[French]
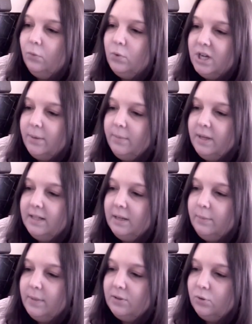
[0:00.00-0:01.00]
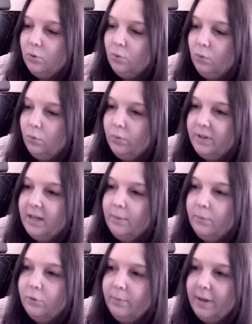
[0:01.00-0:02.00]
jamais d'aimer ce que l'on aime
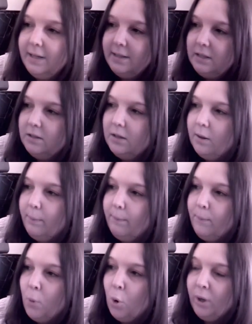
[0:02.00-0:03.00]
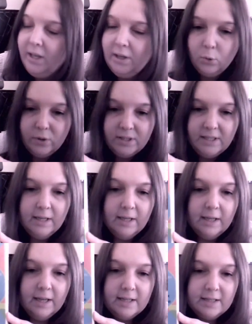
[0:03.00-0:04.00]
de Martine Morriconi.
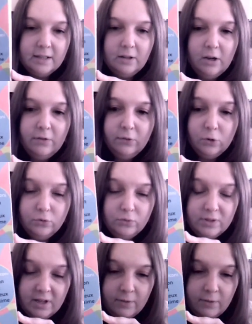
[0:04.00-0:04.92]
C'est un livre que je vous avais